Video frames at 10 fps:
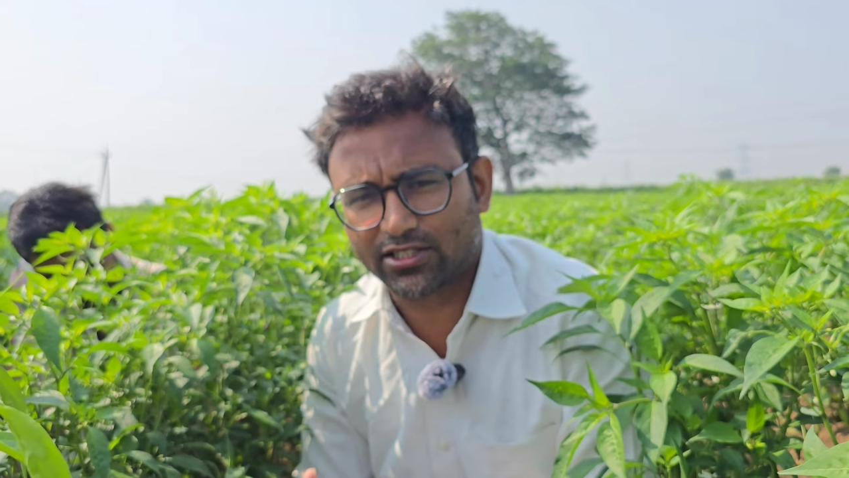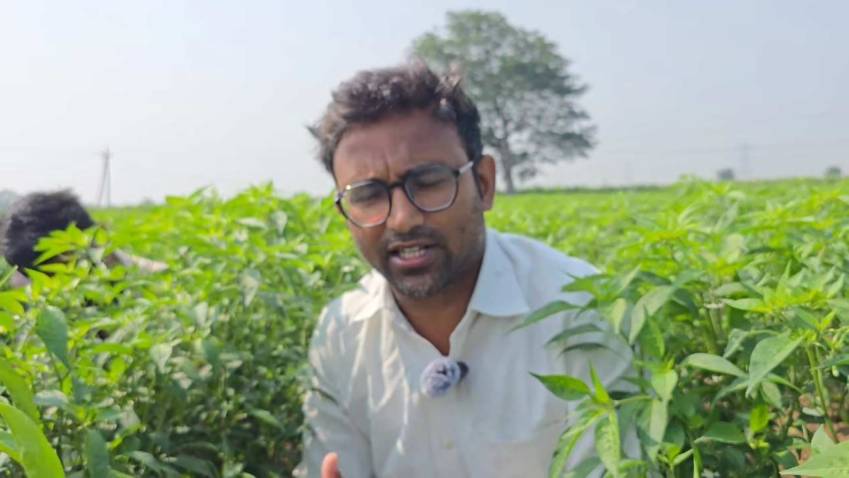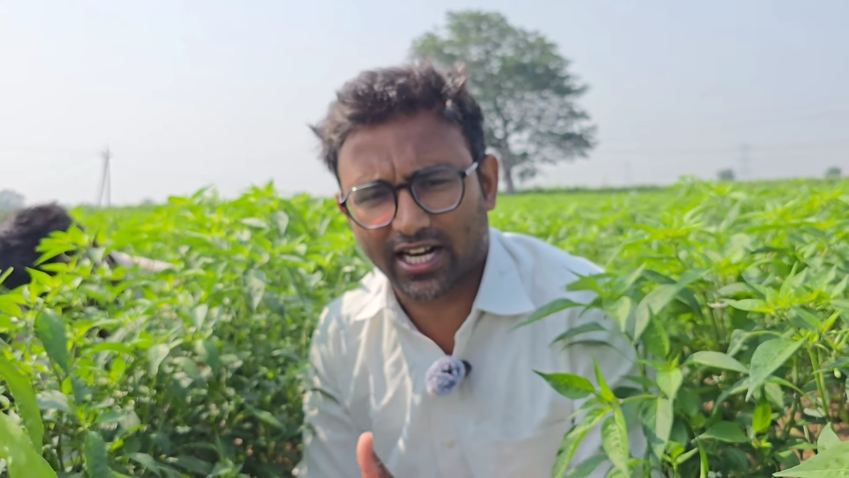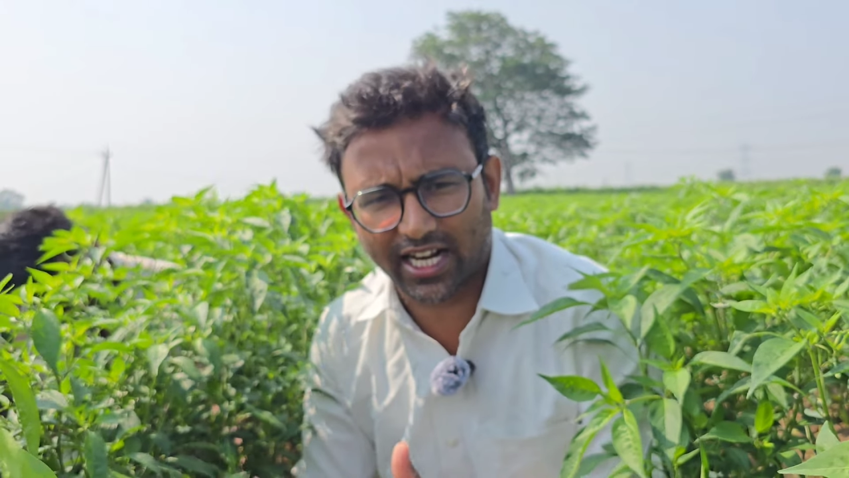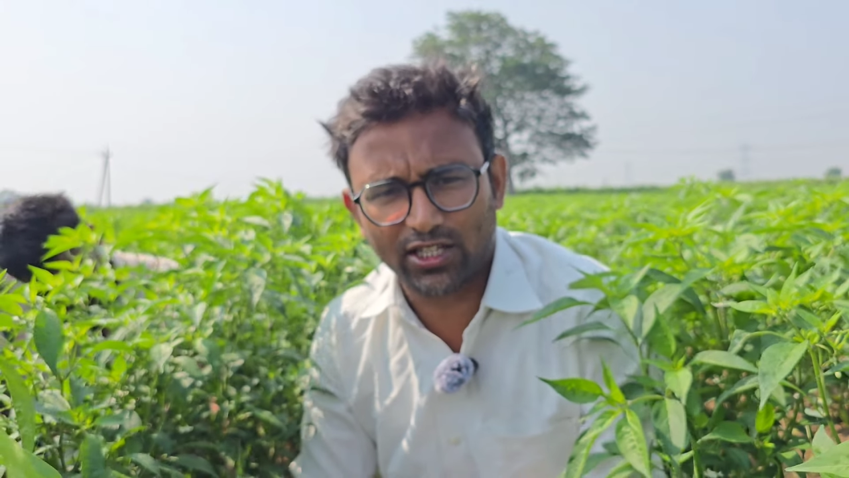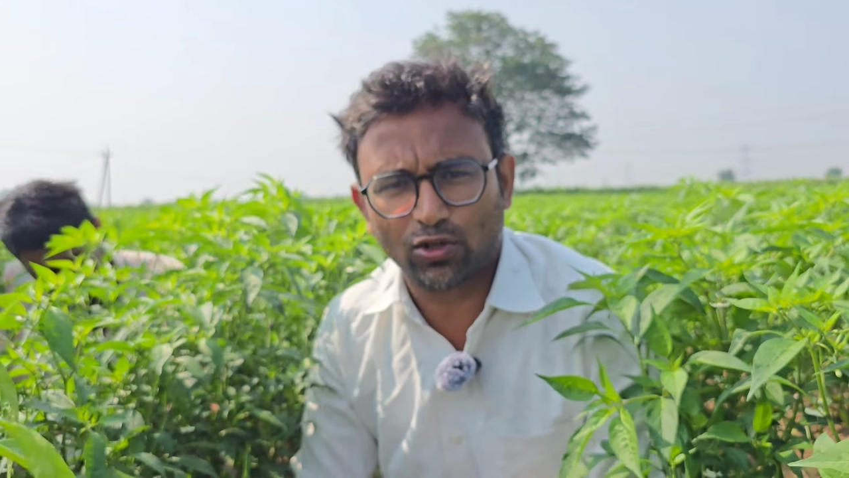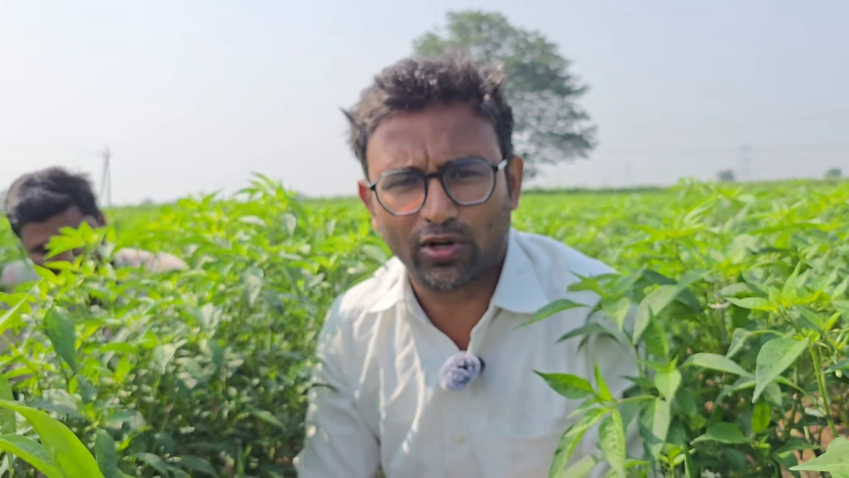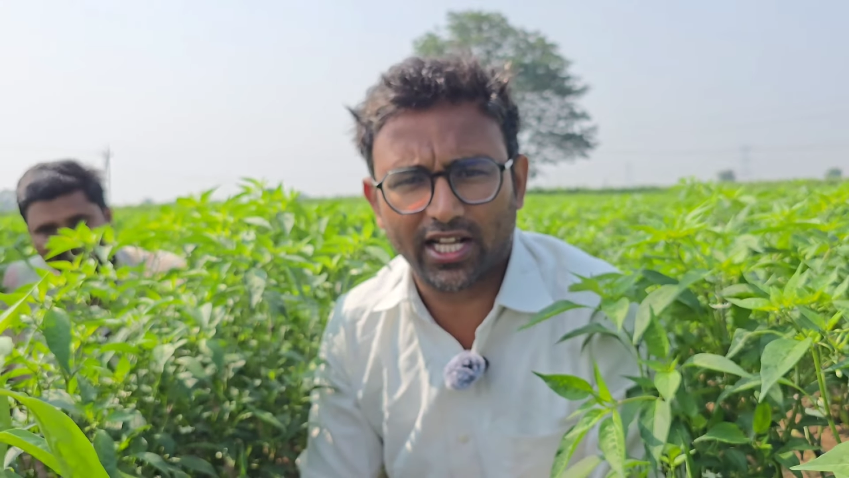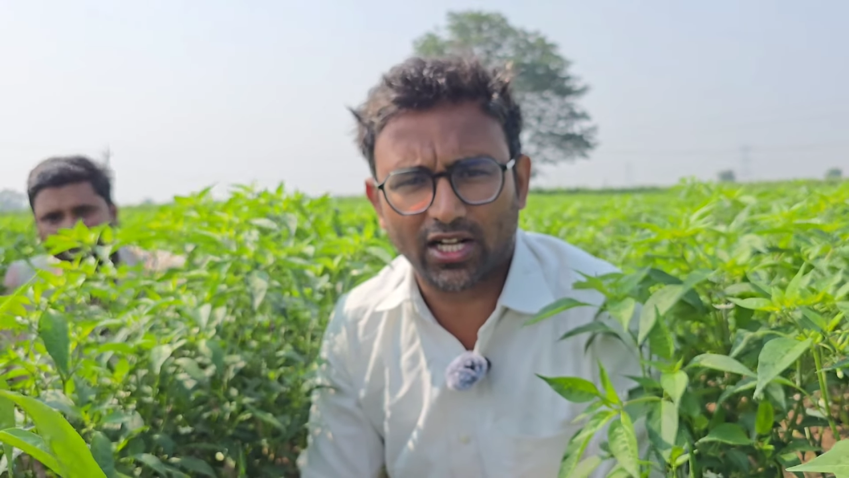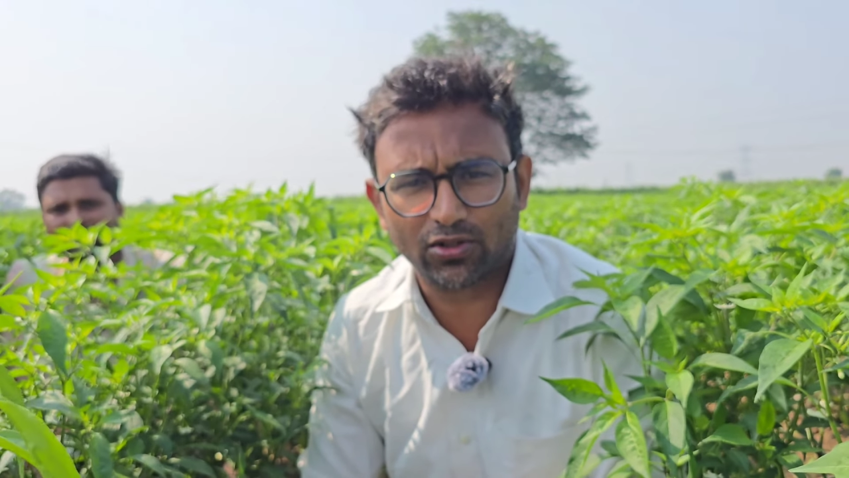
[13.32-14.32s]
చేస్తున్న రైతులు
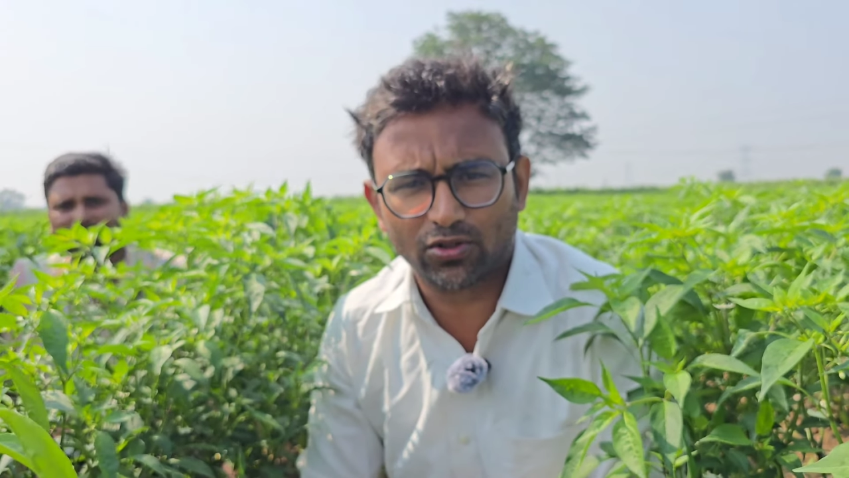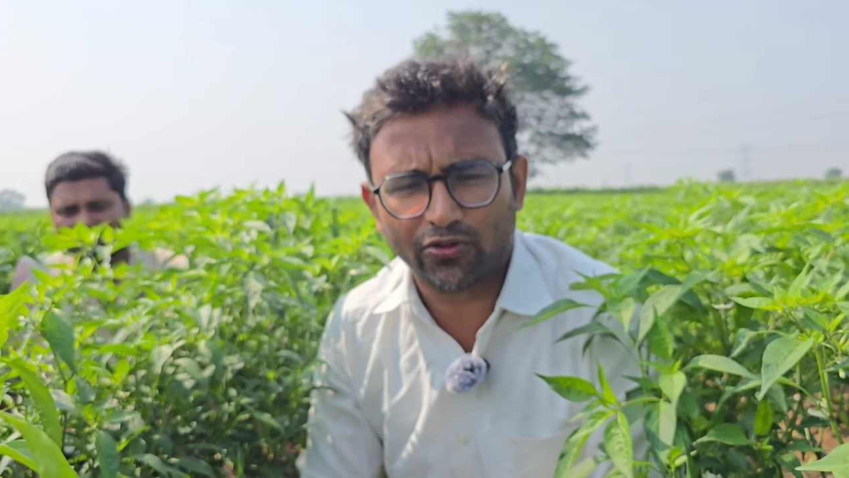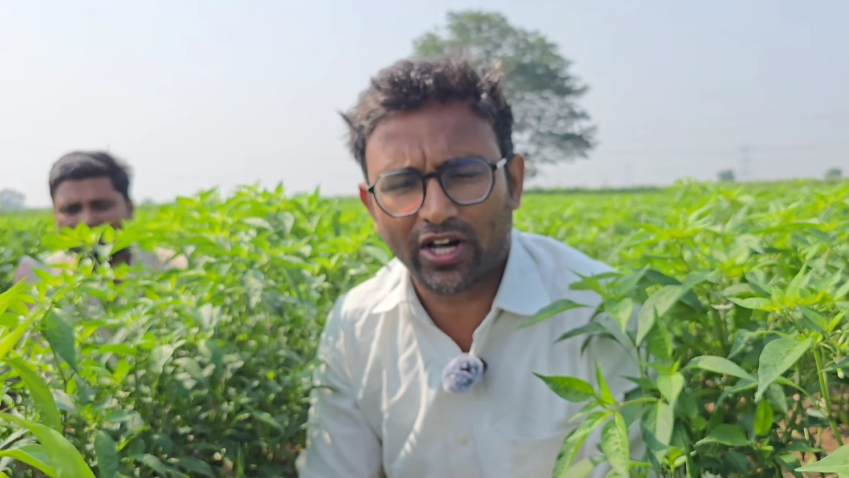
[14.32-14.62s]
ఉన్నారు